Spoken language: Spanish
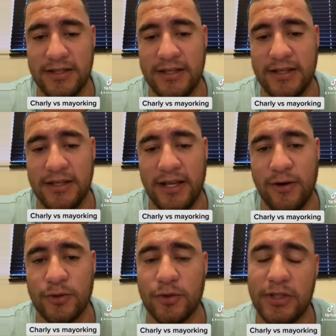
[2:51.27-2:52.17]
Y el
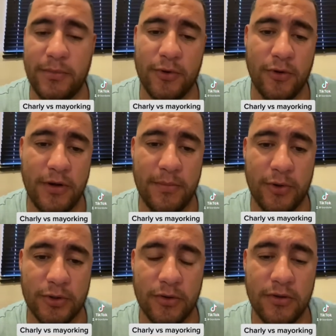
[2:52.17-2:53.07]
otro tipo no le
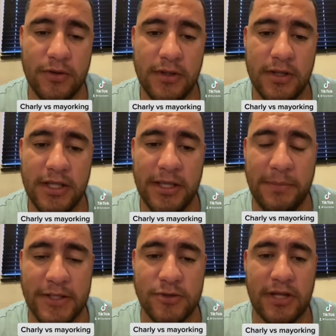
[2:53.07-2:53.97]
importó y
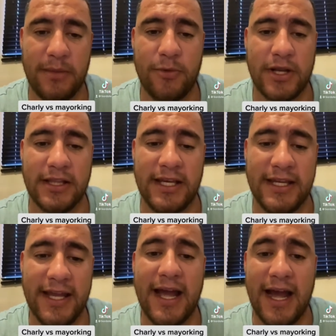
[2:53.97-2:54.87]
pensó que porque
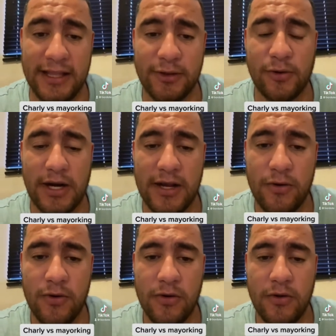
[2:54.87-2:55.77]
tenía alto
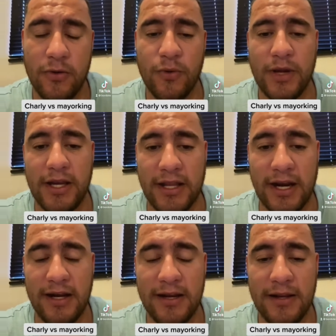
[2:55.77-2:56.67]
rango, un
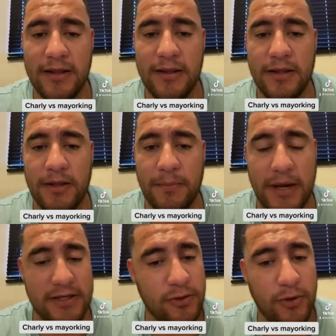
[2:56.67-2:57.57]
general,
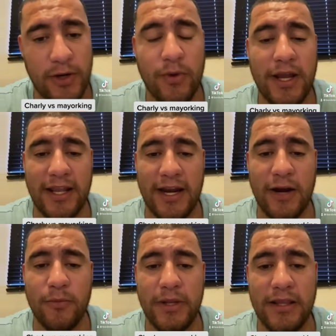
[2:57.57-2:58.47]
más no era un general
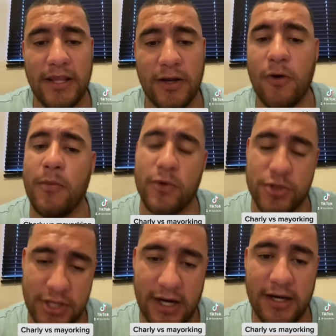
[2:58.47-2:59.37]
humilde como
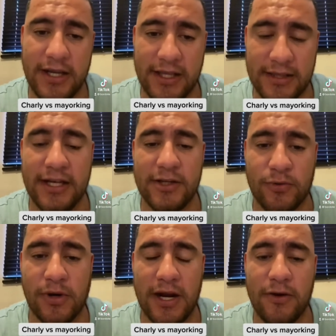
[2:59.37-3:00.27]
Charlie que tiene su
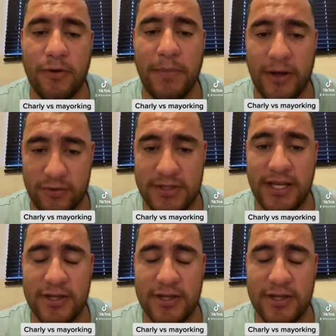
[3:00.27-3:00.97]
rango, pero sí es